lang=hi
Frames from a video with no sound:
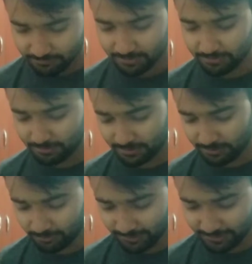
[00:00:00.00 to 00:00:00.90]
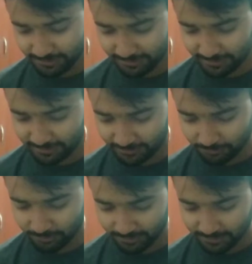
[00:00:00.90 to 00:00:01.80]
मतलब अगर औरतें देख रही हैं तो
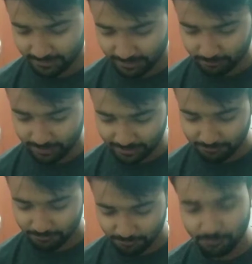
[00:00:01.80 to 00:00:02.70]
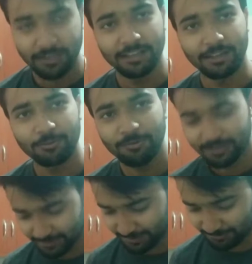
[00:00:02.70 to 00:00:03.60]
औरतें या तो आदमी को कूटे या तो
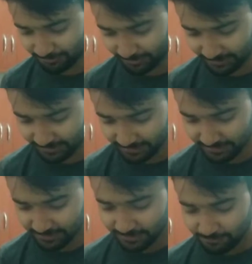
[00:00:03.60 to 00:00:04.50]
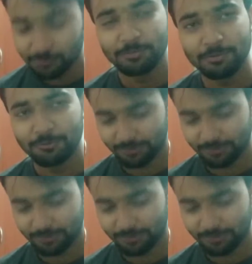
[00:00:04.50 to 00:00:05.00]
अदरक कूटे कुछ भी कूट